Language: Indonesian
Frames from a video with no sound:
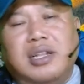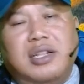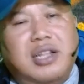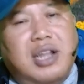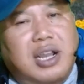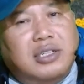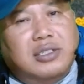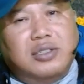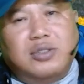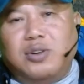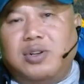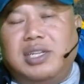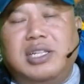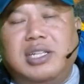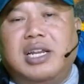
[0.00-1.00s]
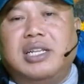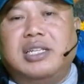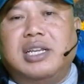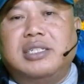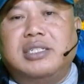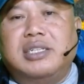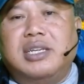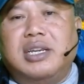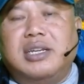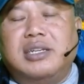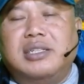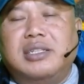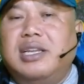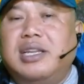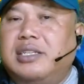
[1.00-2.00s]
dan solidaritasnya
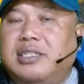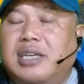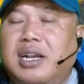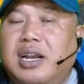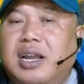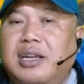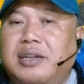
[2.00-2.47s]
dengan cara